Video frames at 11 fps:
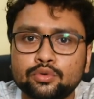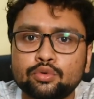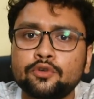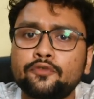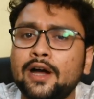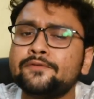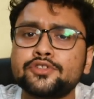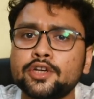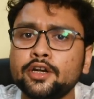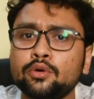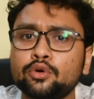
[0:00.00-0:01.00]
কোনো ফাইভ
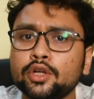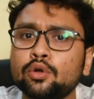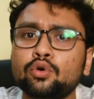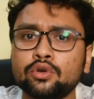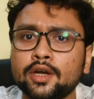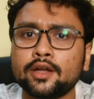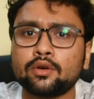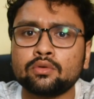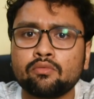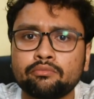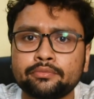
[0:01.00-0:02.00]
স্টারই হোটেল হোক না কেন
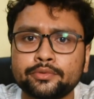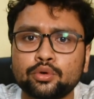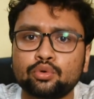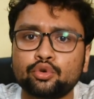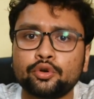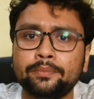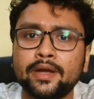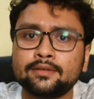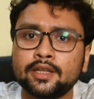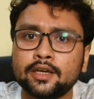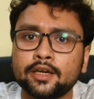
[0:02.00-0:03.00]
কোনো
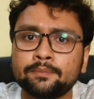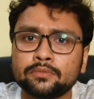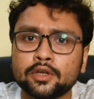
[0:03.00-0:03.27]
ব্যক্তিকে